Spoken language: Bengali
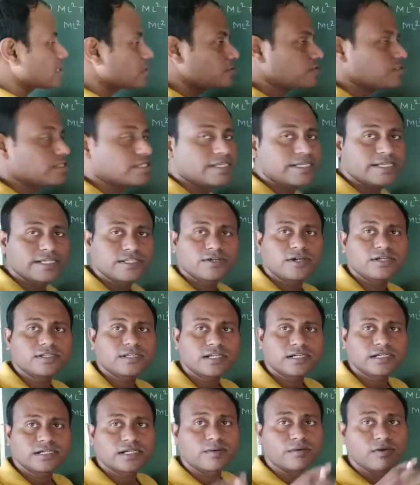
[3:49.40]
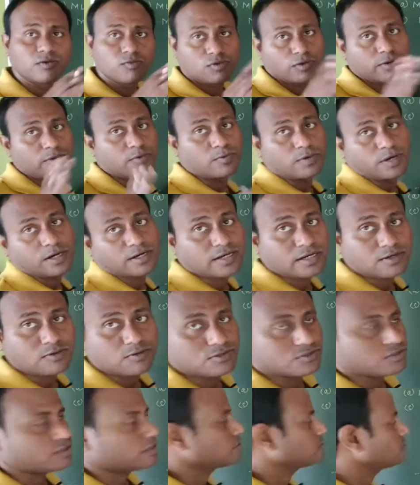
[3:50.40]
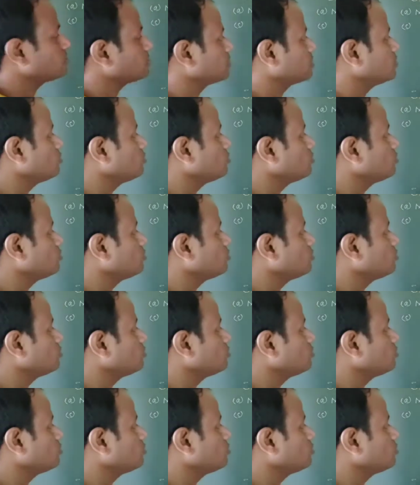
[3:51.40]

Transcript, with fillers: যদি নিয়ে যেতে হয় তাহলে ডাব্লু পরিমাণ ওয়াক ডান করতে হয় অর্থাৎ কিউ